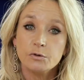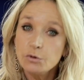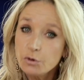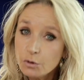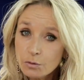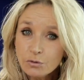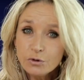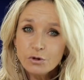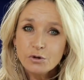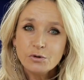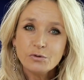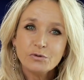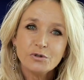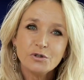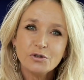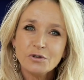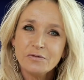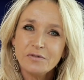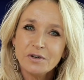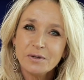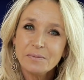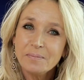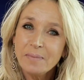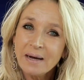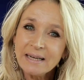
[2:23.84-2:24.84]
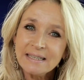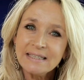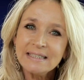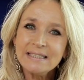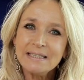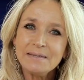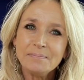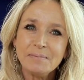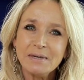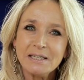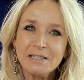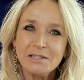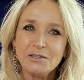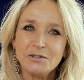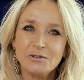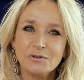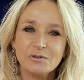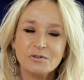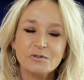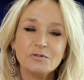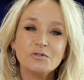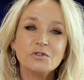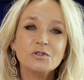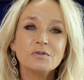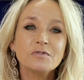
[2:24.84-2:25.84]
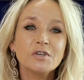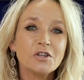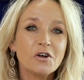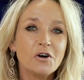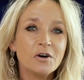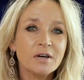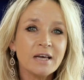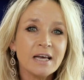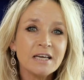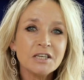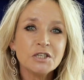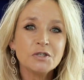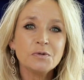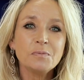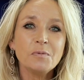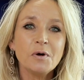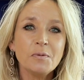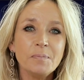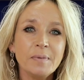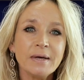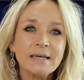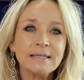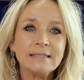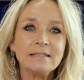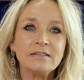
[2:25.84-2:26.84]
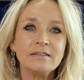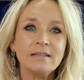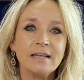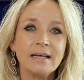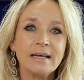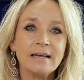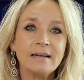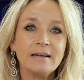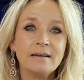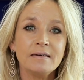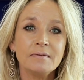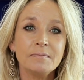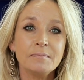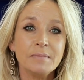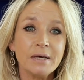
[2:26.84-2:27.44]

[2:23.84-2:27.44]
nous comptons sur votre participation, sur votre engagement personnel,